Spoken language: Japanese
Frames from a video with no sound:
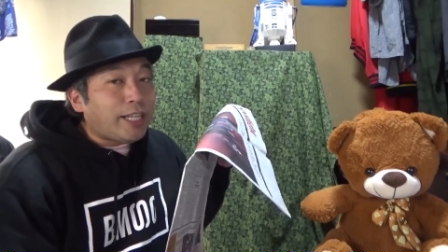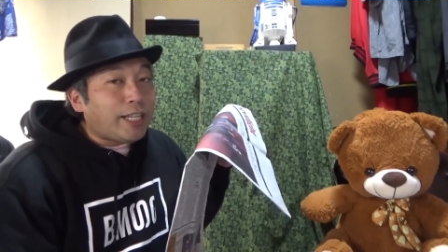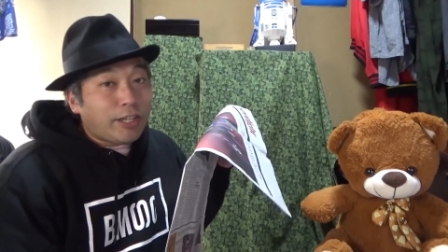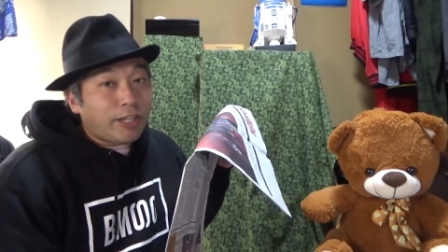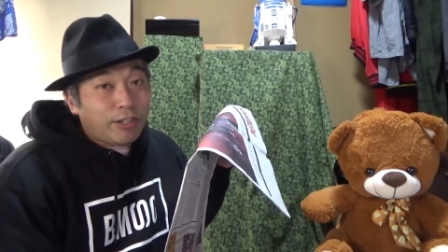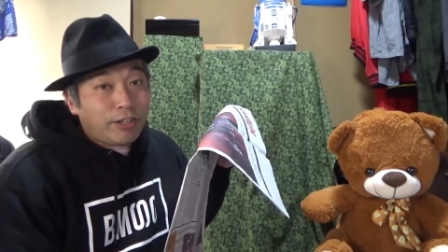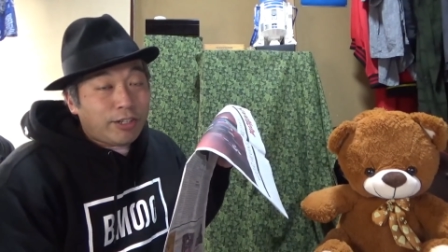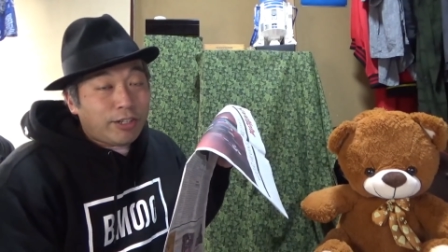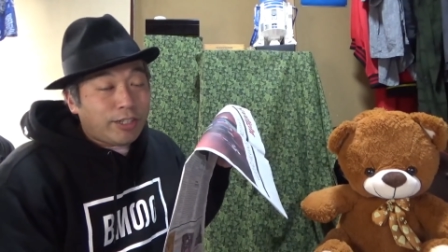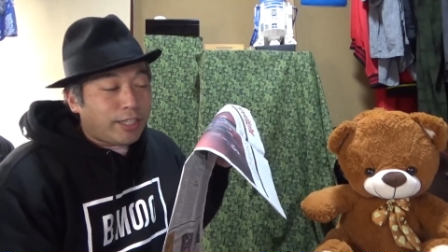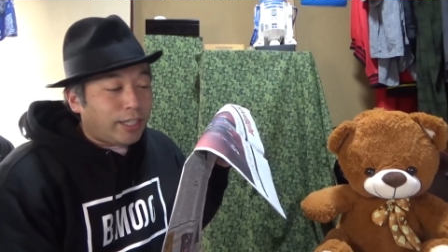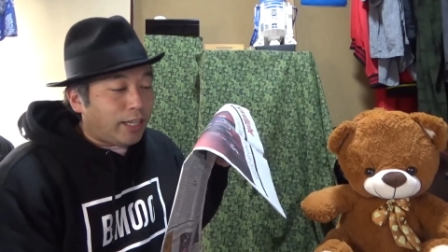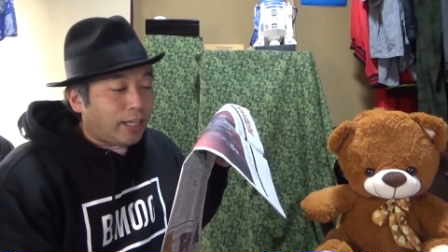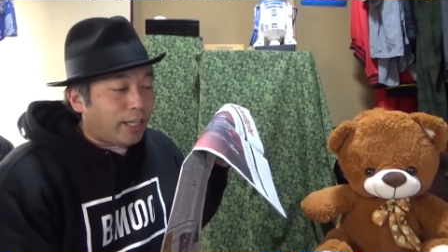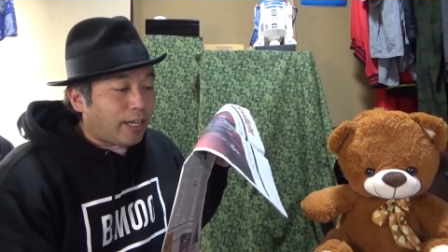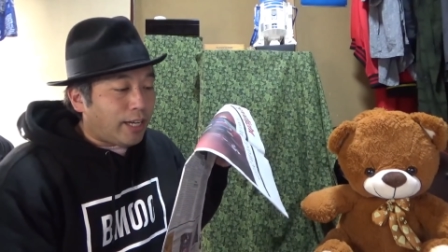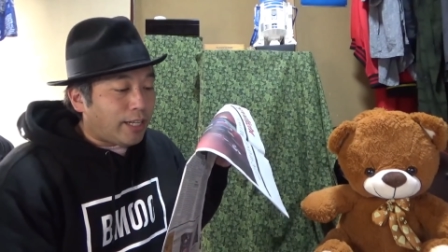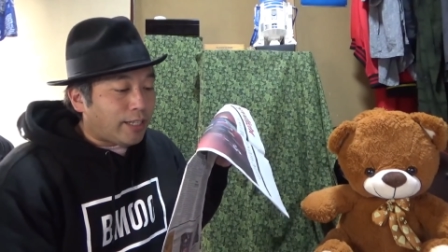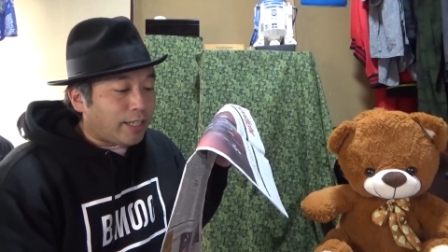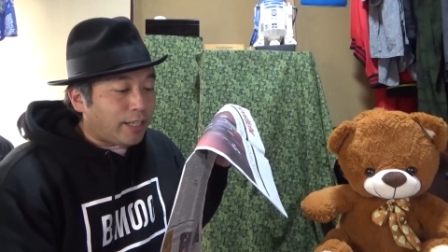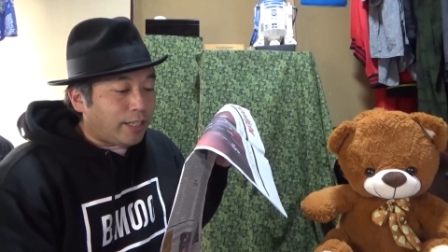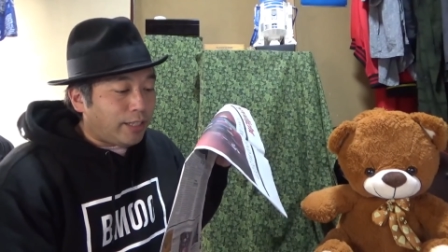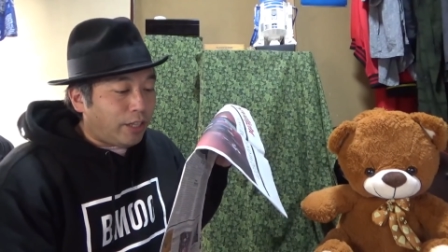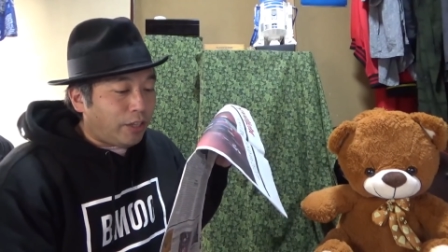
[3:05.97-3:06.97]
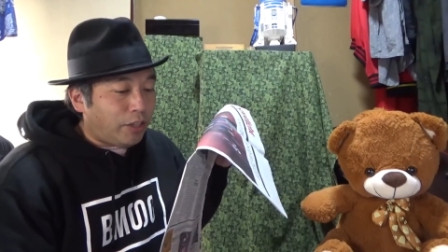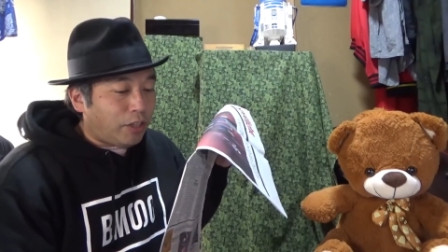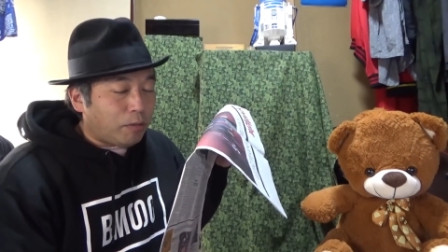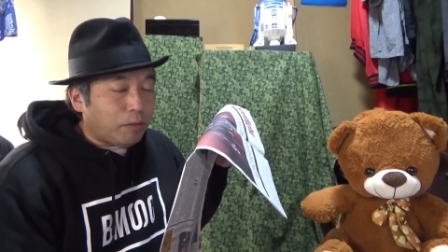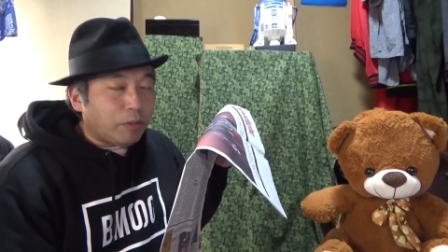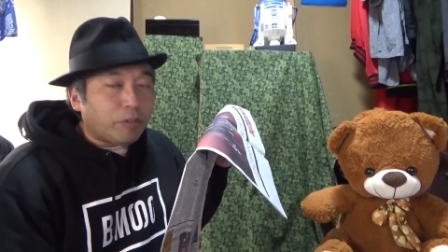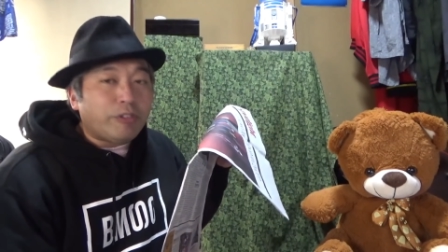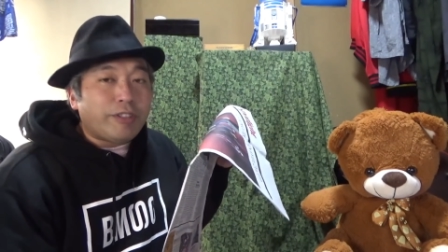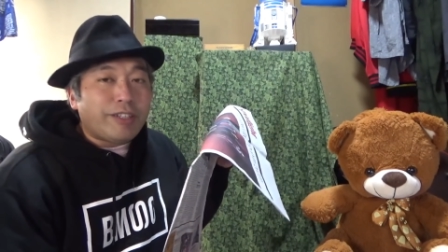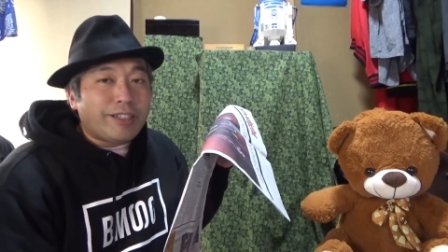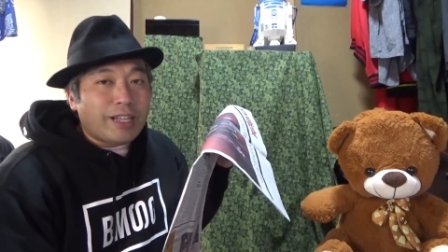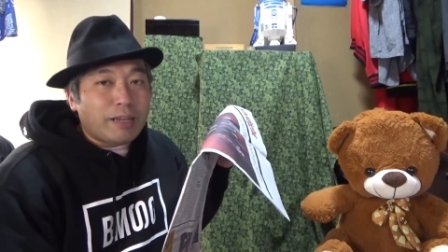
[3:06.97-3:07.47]
てくるシンガーさんっていうのが
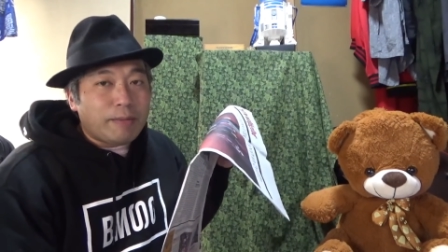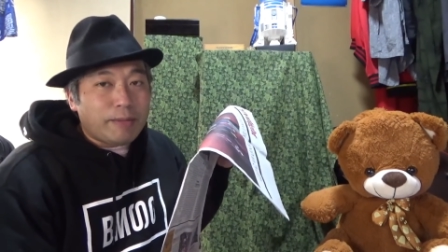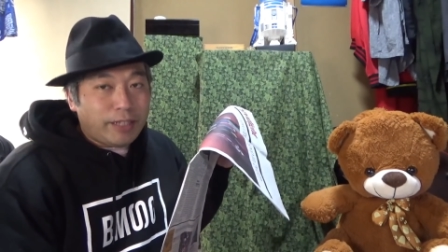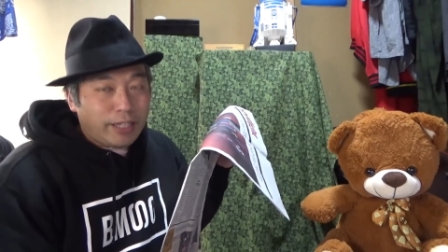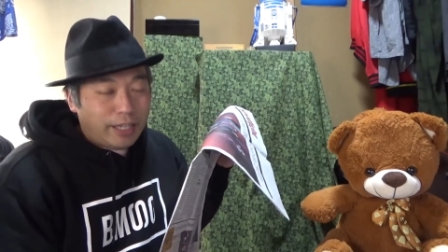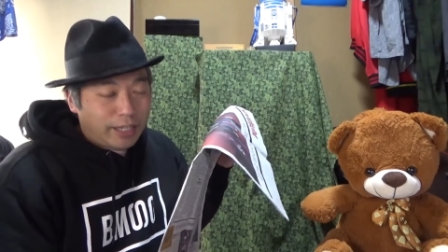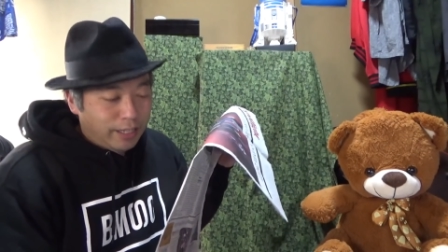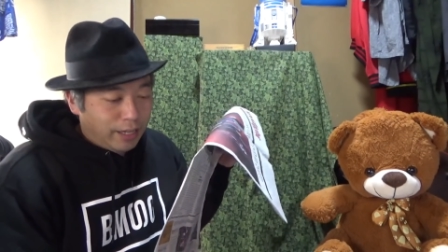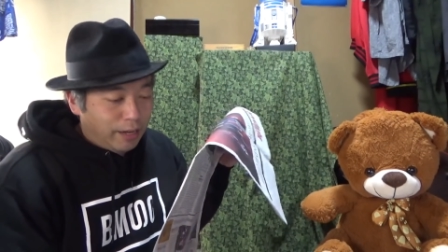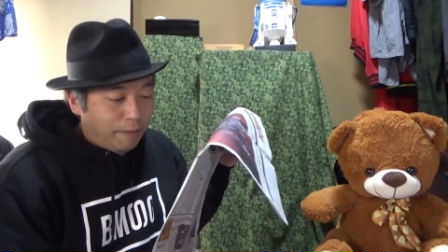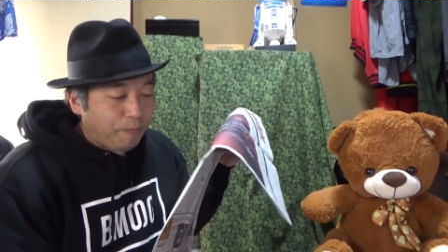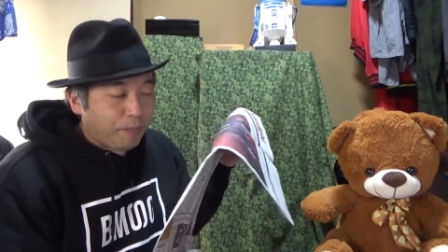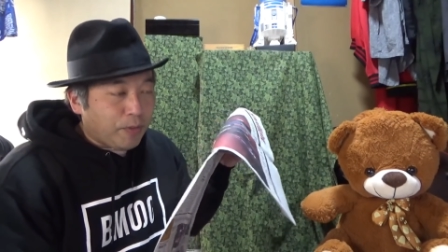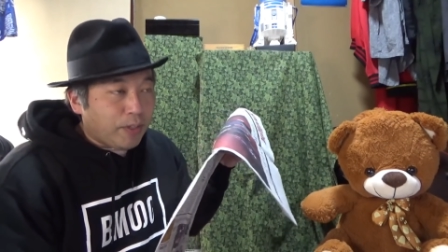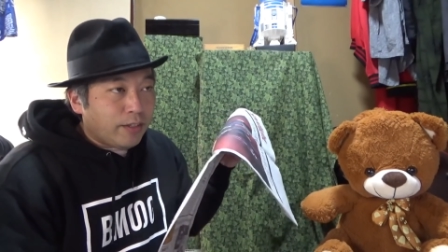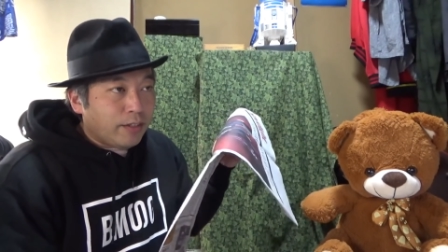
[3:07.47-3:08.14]
増えたみたいな